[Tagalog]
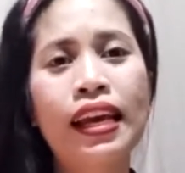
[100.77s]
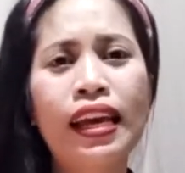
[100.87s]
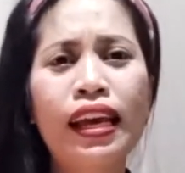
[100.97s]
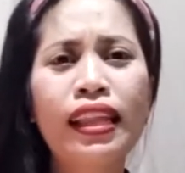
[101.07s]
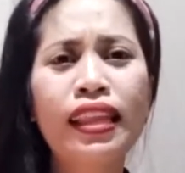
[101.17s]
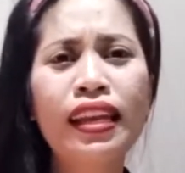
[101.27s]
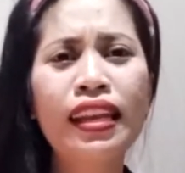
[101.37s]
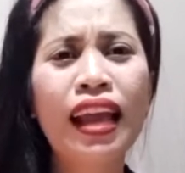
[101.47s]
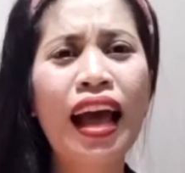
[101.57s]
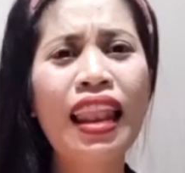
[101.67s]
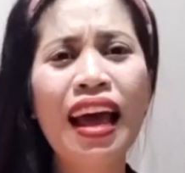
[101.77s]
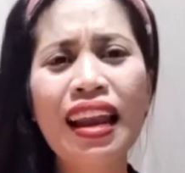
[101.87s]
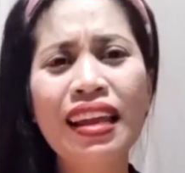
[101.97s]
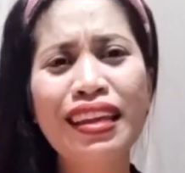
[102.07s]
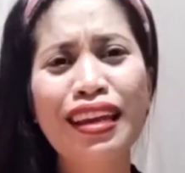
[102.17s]
And then,
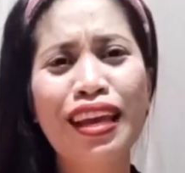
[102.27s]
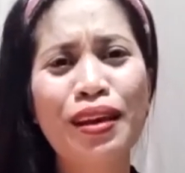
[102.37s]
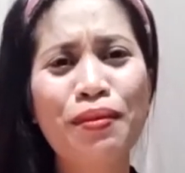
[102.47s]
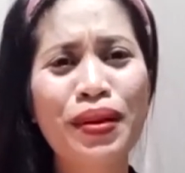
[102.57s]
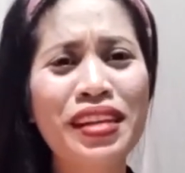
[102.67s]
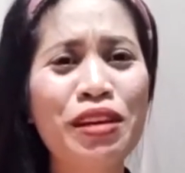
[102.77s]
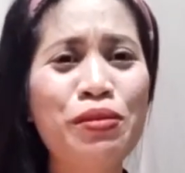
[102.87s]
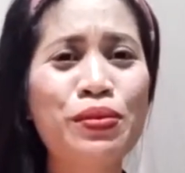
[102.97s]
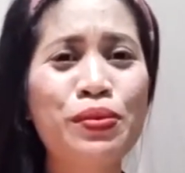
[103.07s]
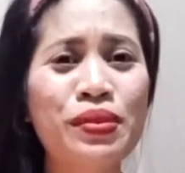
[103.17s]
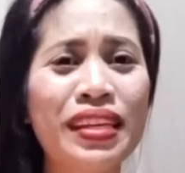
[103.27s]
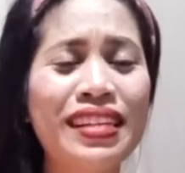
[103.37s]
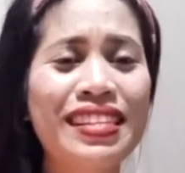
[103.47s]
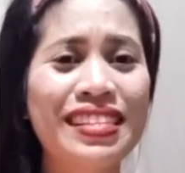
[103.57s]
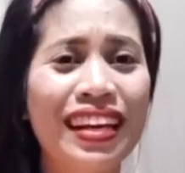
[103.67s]
naalala niya, na naiwan niya yung susi ng
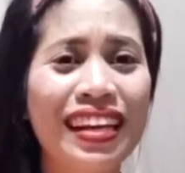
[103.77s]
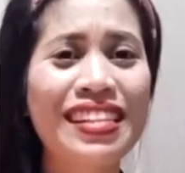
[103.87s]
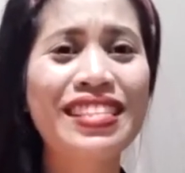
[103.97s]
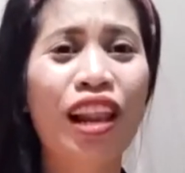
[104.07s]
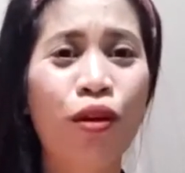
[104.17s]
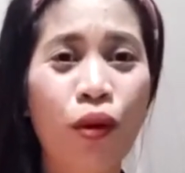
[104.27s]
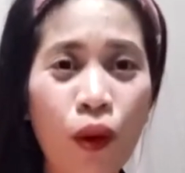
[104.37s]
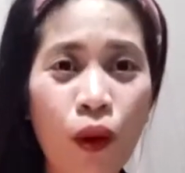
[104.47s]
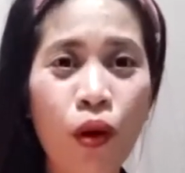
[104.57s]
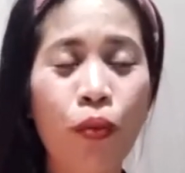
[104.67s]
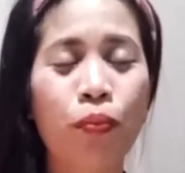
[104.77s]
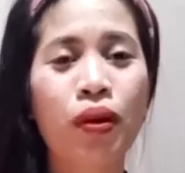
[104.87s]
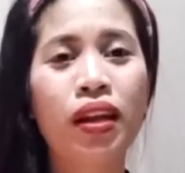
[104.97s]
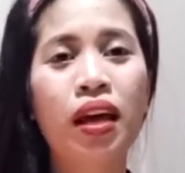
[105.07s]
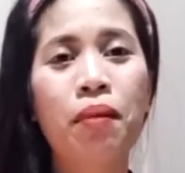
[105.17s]
sasakyan sa loob.
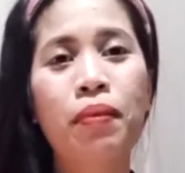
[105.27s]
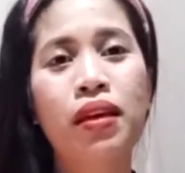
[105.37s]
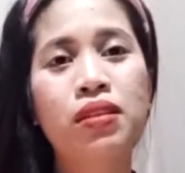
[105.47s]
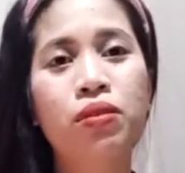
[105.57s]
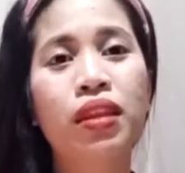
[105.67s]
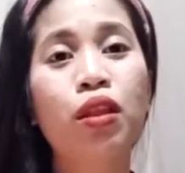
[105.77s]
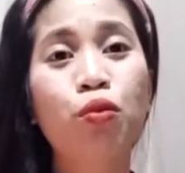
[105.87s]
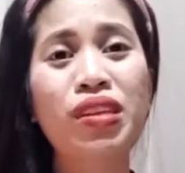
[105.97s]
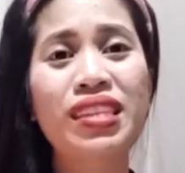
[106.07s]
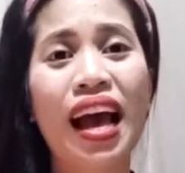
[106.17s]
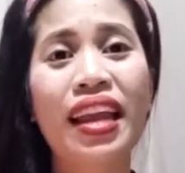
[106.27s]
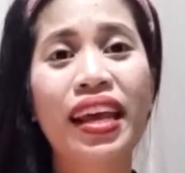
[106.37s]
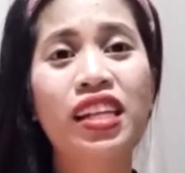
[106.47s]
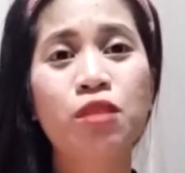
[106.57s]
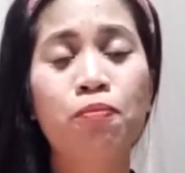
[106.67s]
Grabe. So, that was
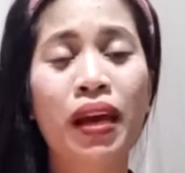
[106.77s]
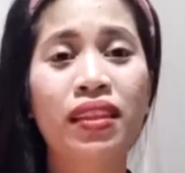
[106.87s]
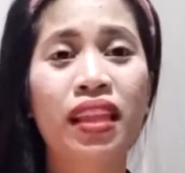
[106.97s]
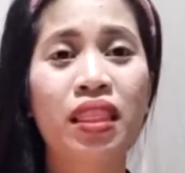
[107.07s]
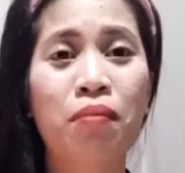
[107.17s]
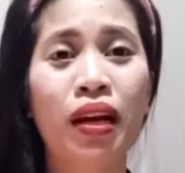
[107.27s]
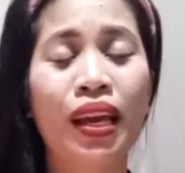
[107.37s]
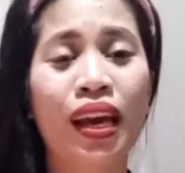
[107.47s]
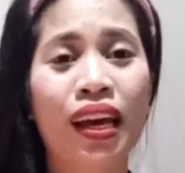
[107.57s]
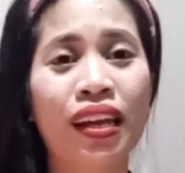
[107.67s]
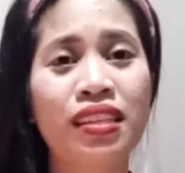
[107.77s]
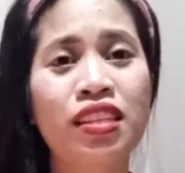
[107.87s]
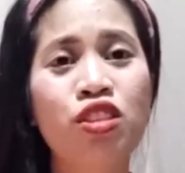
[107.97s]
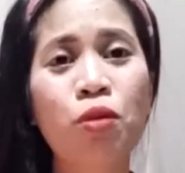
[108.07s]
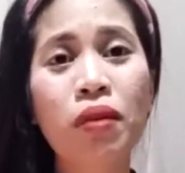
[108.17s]
unexpected na mangyari.
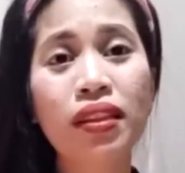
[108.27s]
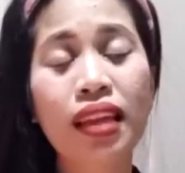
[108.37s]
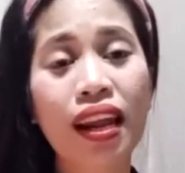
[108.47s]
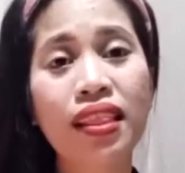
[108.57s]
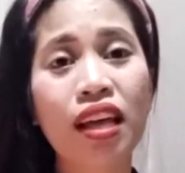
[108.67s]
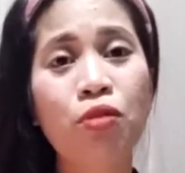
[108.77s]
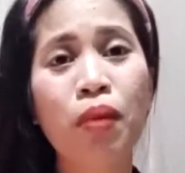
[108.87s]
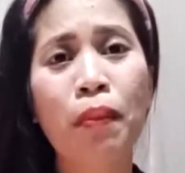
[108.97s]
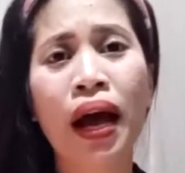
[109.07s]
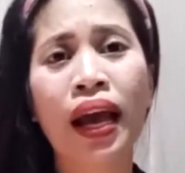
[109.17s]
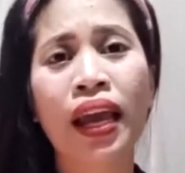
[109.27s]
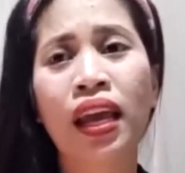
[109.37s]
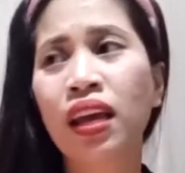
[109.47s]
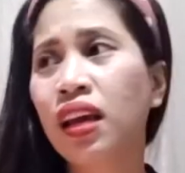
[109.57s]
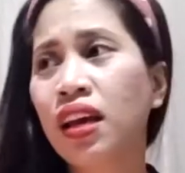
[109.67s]
Sa sobrang taranta ng
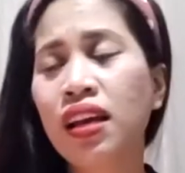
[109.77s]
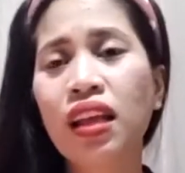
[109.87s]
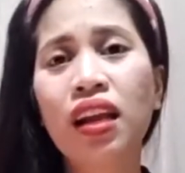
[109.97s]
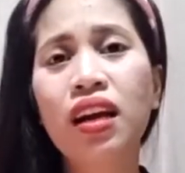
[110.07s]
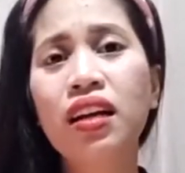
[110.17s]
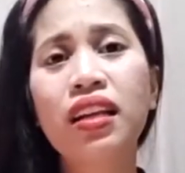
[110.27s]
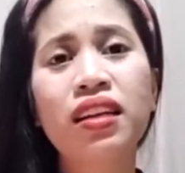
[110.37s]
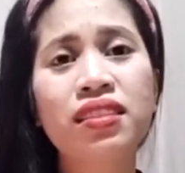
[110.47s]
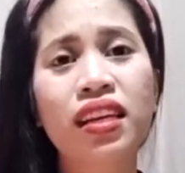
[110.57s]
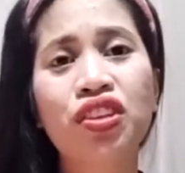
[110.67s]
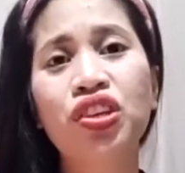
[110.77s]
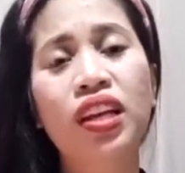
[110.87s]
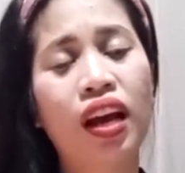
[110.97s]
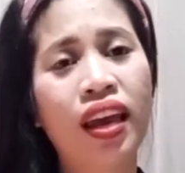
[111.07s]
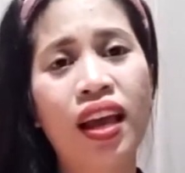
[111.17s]
babae, talagang nag siya
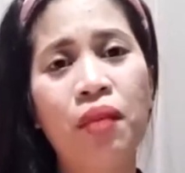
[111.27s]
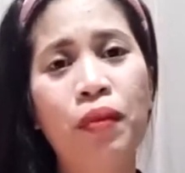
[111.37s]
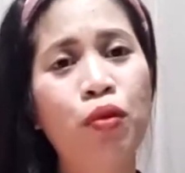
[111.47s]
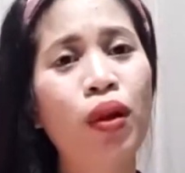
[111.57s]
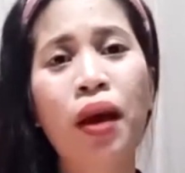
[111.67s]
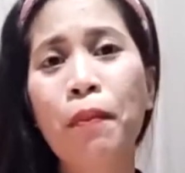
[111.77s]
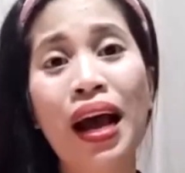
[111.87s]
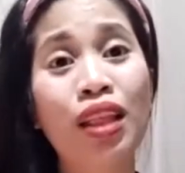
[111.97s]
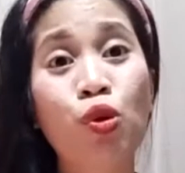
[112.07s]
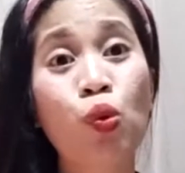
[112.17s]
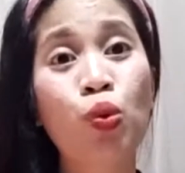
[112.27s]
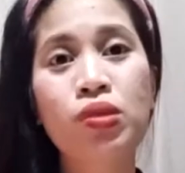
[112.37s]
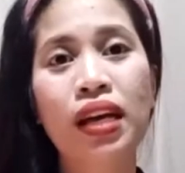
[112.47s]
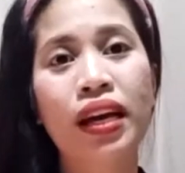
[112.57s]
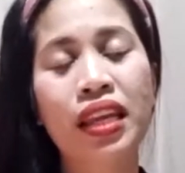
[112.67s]
ng help and walang makatulong
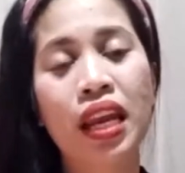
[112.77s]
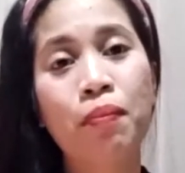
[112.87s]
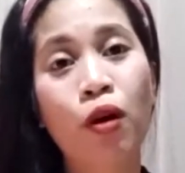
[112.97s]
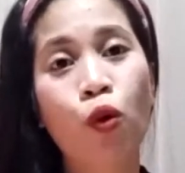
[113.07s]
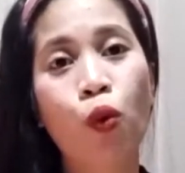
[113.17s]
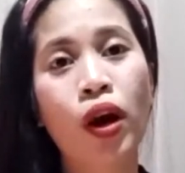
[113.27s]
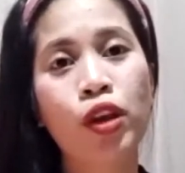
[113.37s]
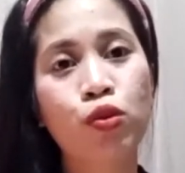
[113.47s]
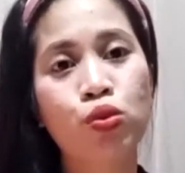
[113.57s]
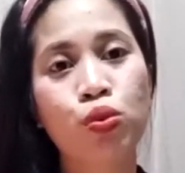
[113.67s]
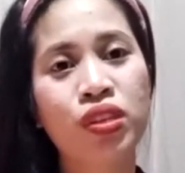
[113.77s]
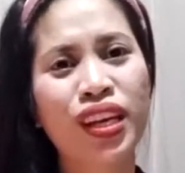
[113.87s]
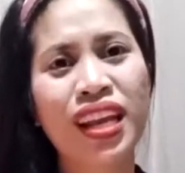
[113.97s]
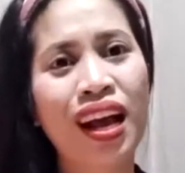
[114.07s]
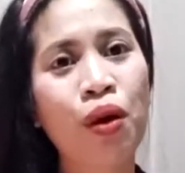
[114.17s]
sa kanya na makuha yung susi.
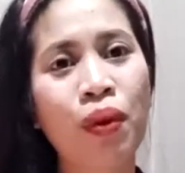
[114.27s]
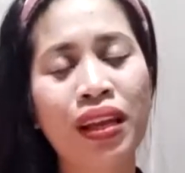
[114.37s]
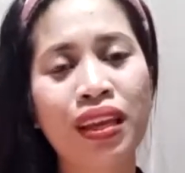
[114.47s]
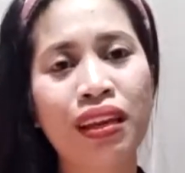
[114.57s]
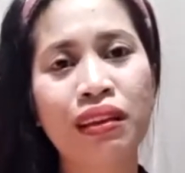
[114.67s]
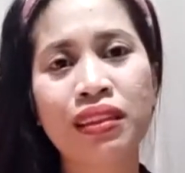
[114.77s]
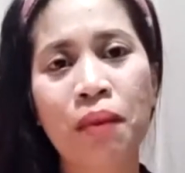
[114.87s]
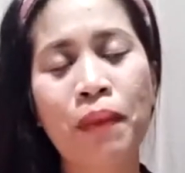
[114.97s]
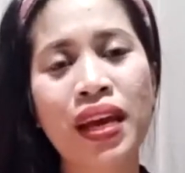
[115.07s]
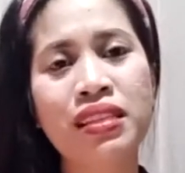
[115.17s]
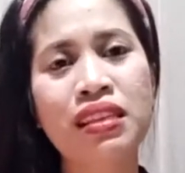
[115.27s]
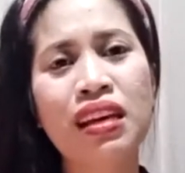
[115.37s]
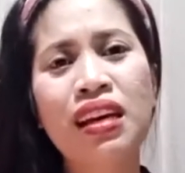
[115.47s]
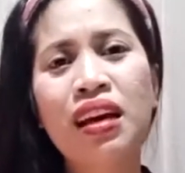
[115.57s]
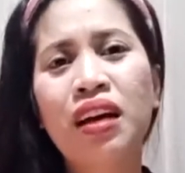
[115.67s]
Ginagawa niya na yung the best.
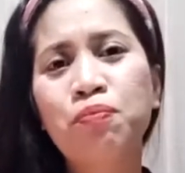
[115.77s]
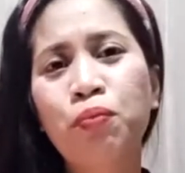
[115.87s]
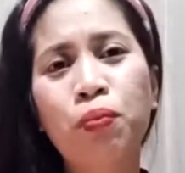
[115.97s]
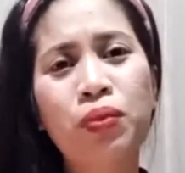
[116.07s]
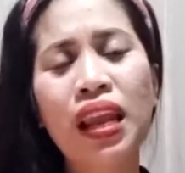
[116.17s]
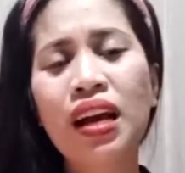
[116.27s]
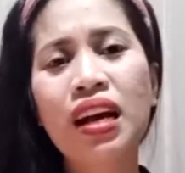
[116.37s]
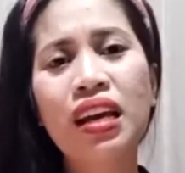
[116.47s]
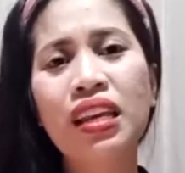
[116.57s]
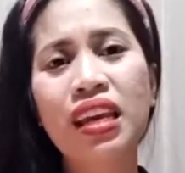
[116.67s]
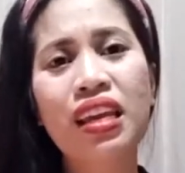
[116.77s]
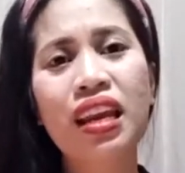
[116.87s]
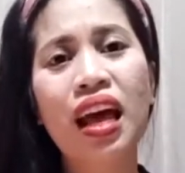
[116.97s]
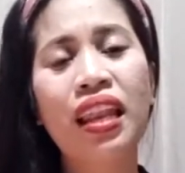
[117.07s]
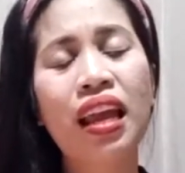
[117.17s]
At talagang hindi
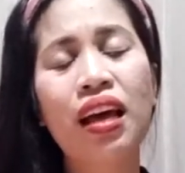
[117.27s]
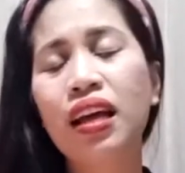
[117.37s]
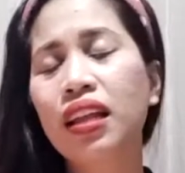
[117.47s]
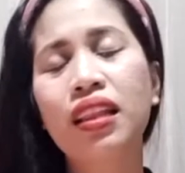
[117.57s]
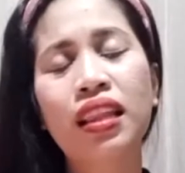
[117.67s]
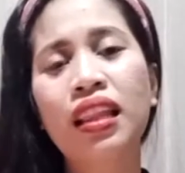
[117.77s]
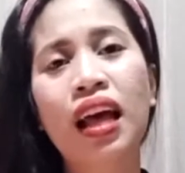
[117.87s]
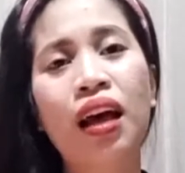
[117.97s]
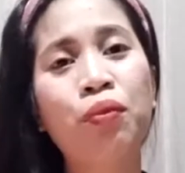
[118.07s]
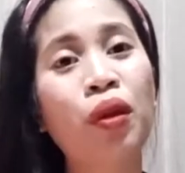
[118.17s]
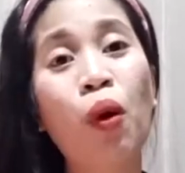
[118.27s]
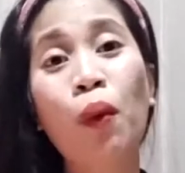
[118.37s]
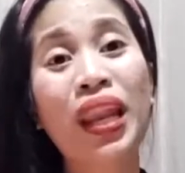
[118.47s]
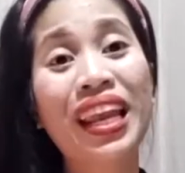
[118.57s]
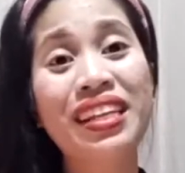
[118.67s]
niya na, na, na
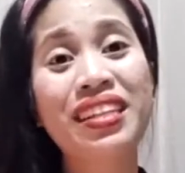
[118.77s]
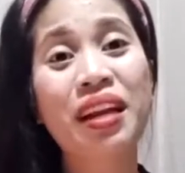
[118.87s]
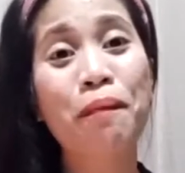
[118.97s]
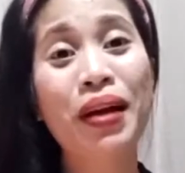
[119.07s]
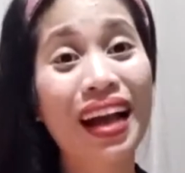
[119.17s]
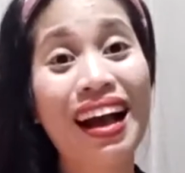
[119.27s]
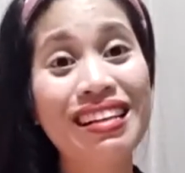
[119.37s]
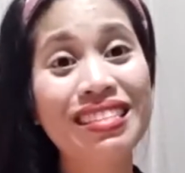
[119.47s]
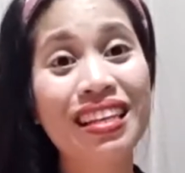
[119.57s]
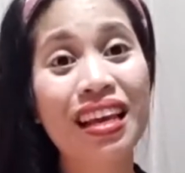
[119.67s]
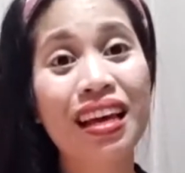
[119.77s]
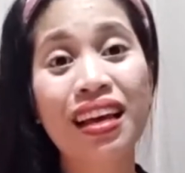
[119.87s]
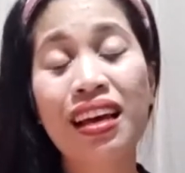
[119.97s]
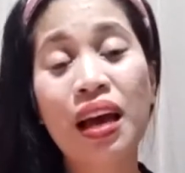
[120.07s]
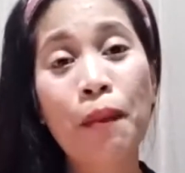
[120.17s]
nawawala na siya ng pag-asa
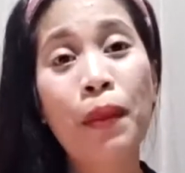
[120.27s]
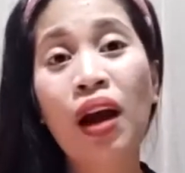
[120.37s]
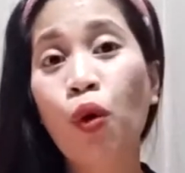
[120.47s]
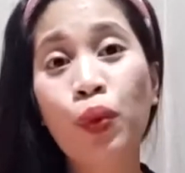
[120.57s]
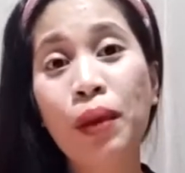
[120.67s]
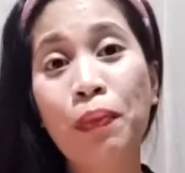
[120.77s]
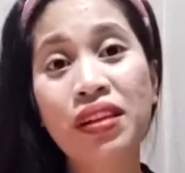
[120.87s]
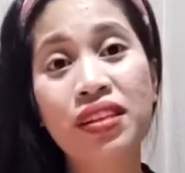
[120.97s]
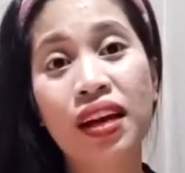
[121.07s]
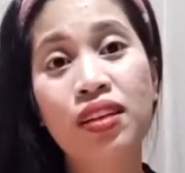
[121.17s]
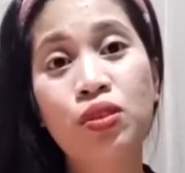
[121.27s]
na makauwi pa siya.